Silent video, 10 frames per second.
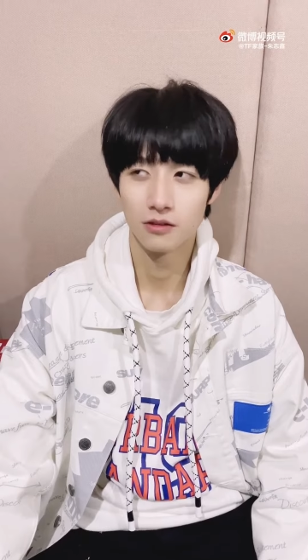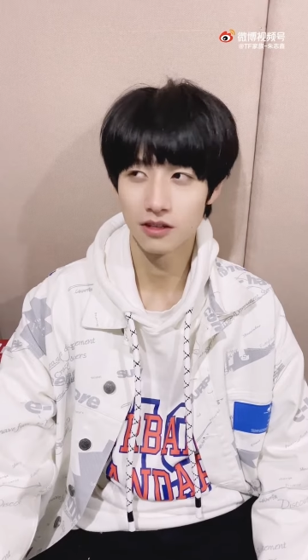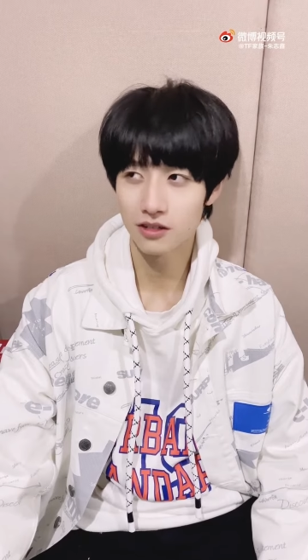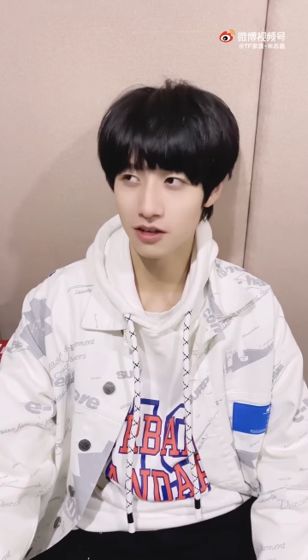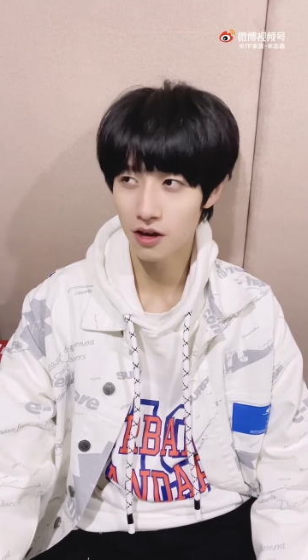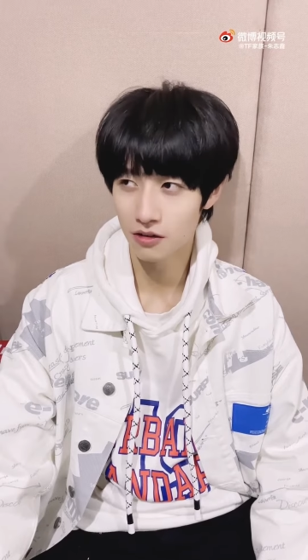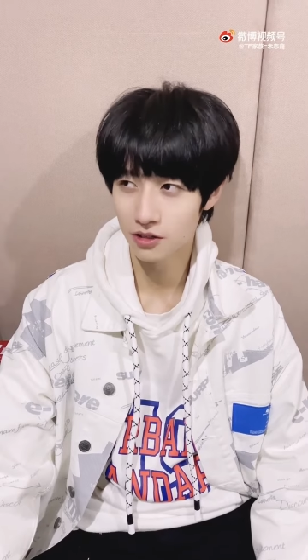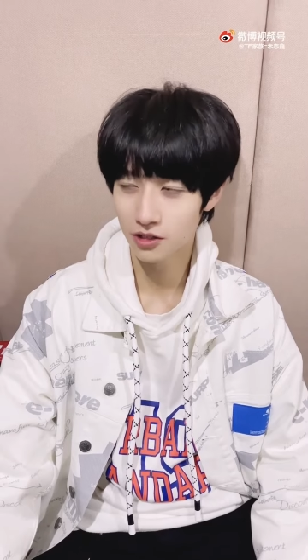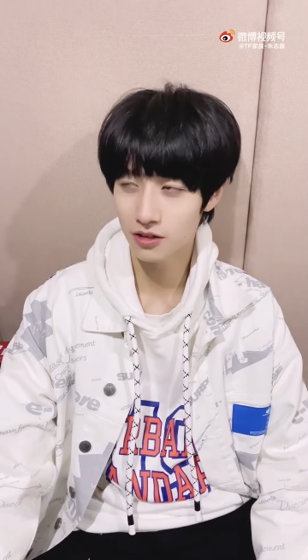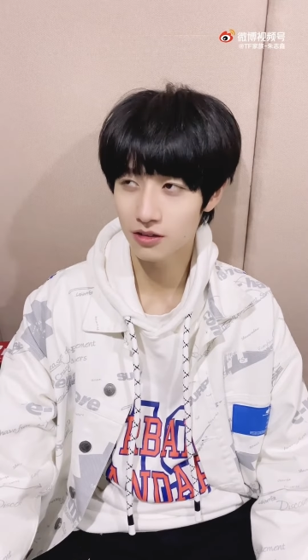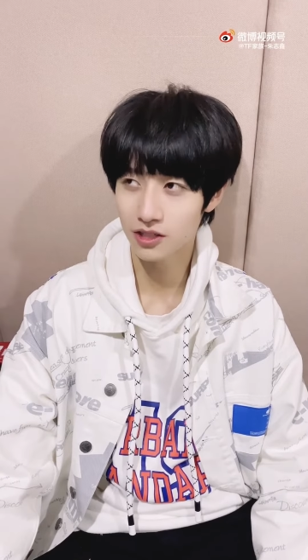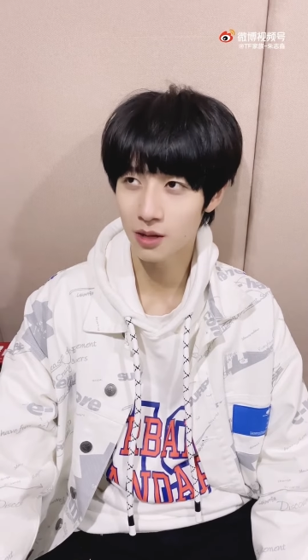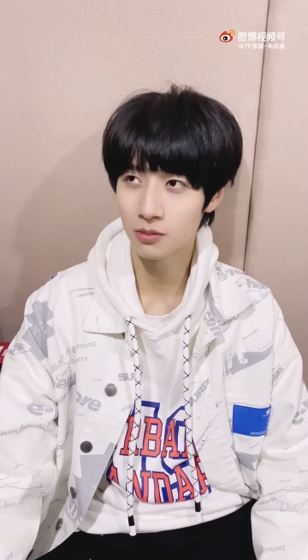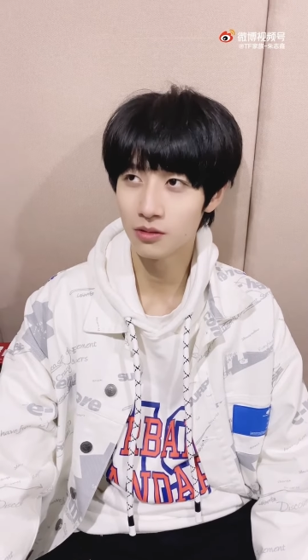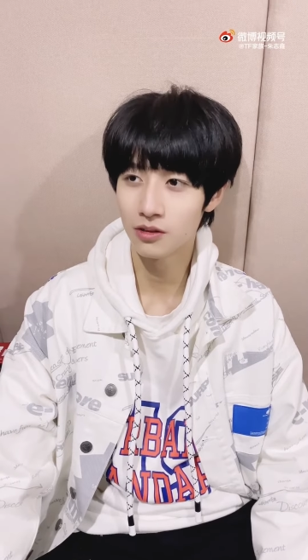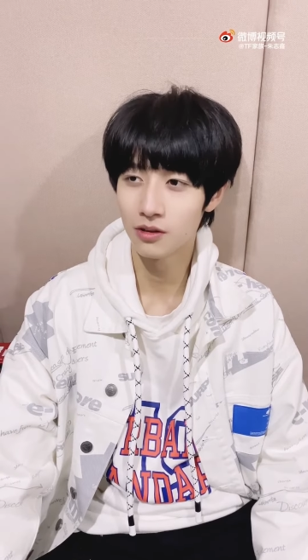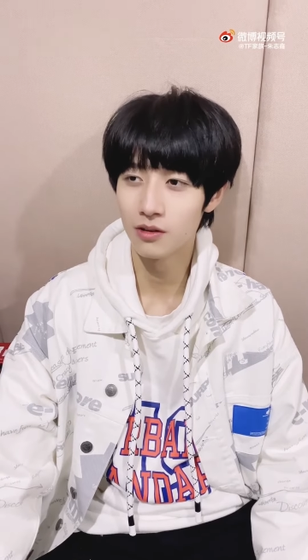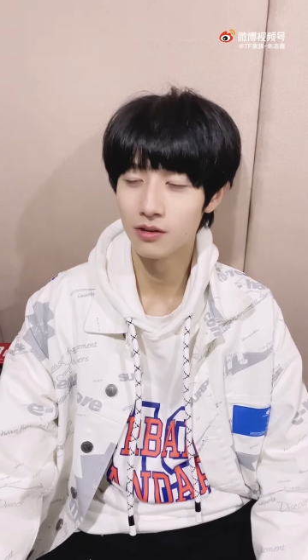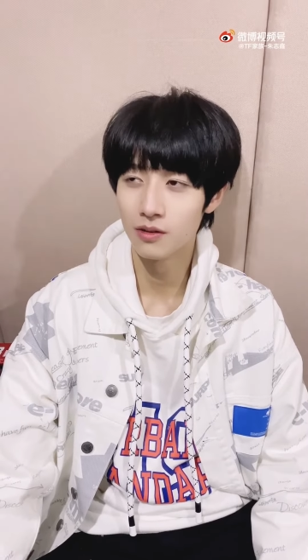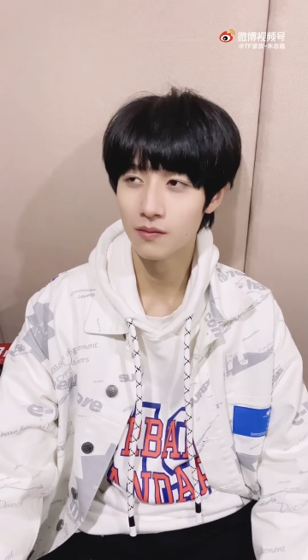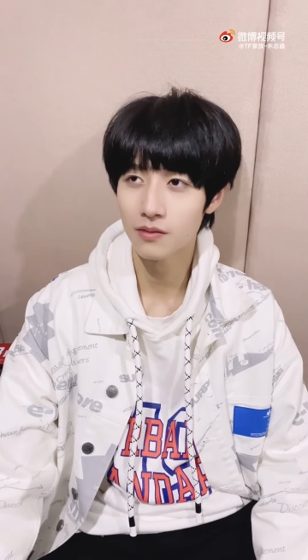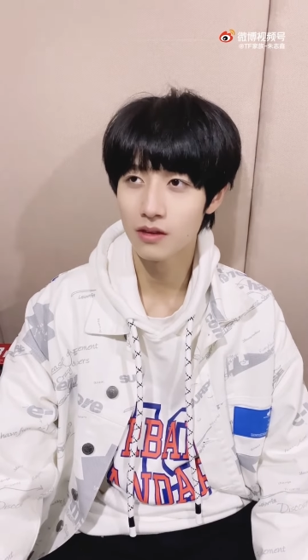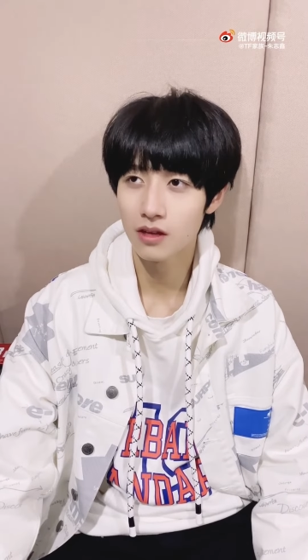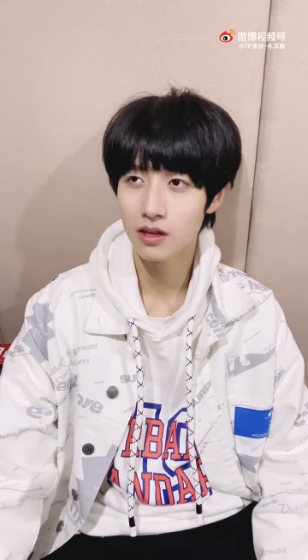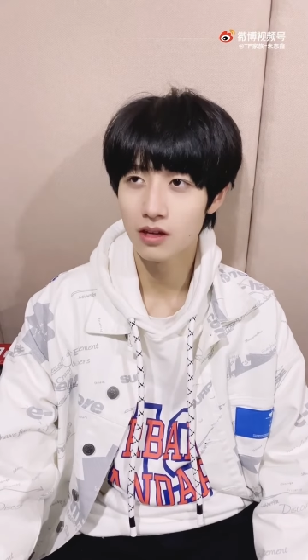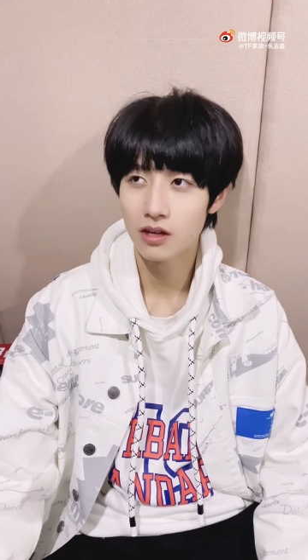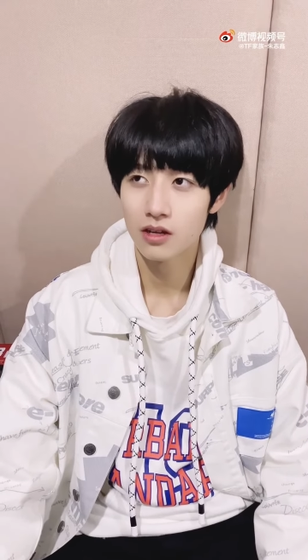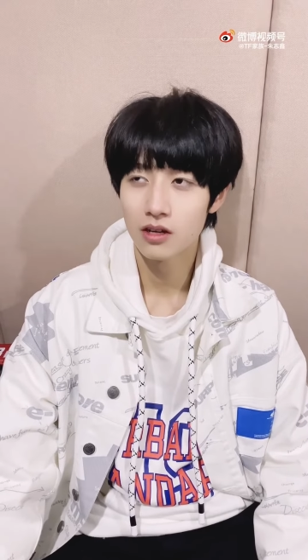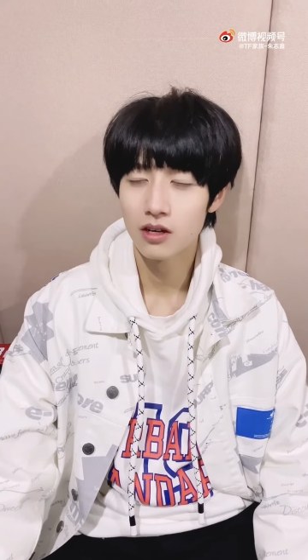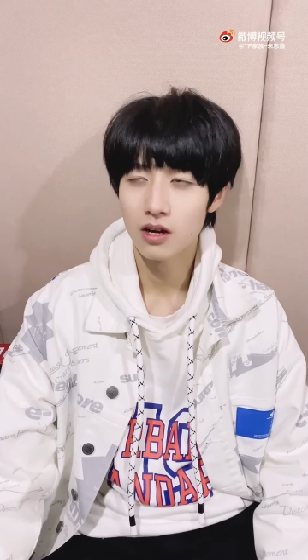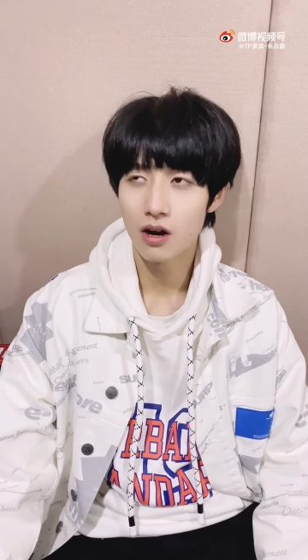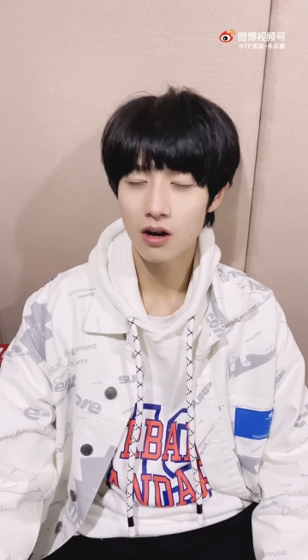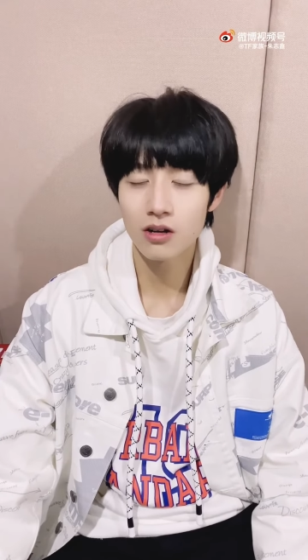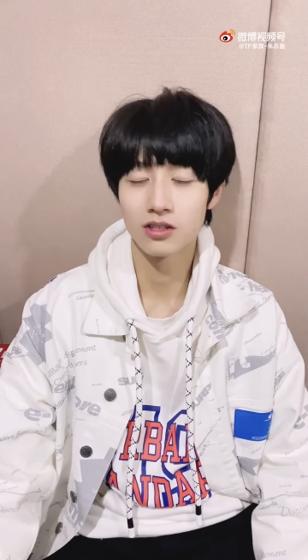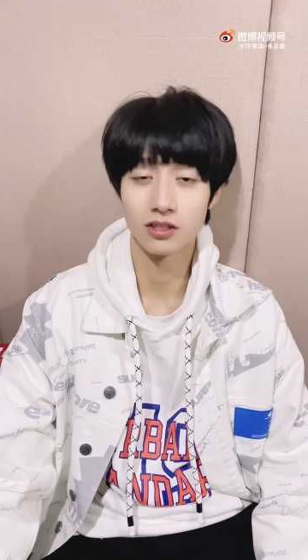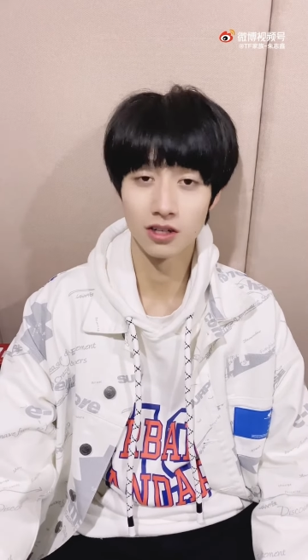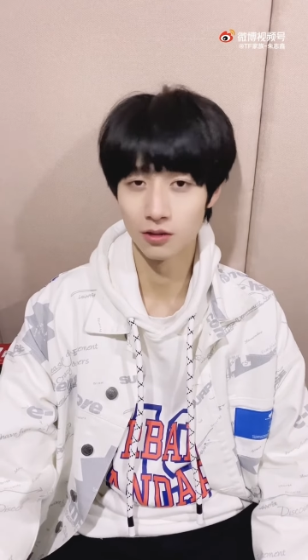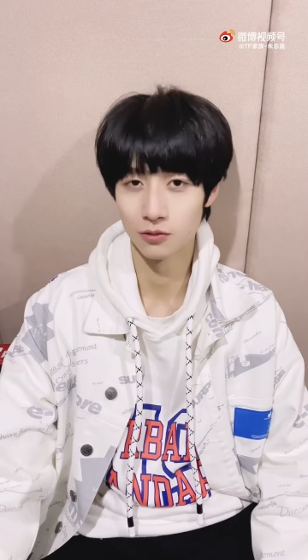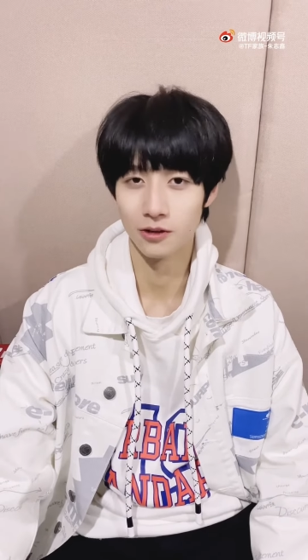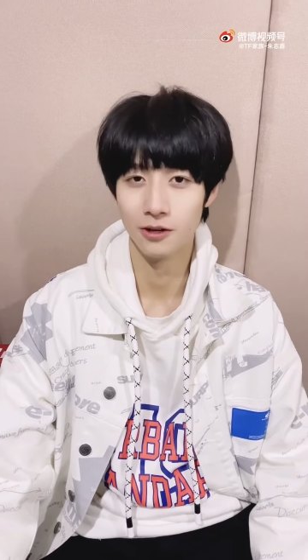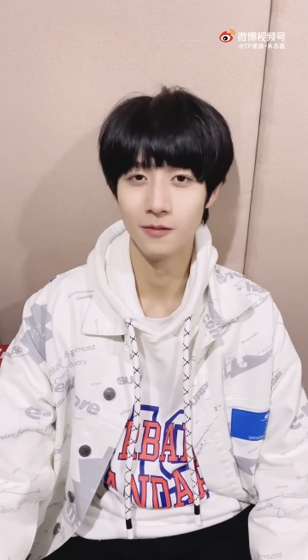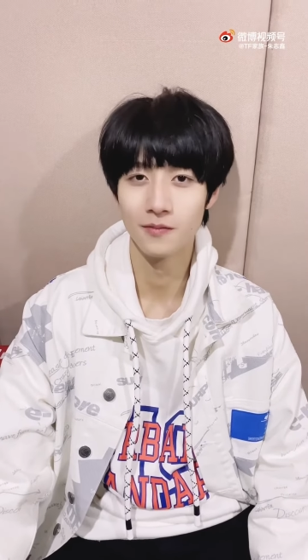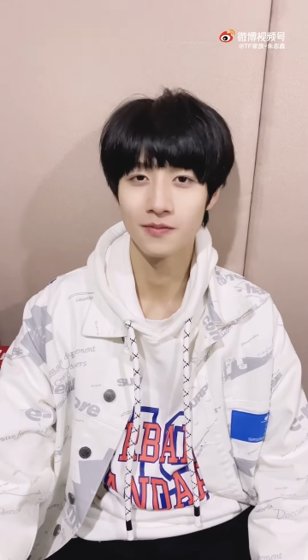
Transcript: 当时好像笑了差不多有20场左右，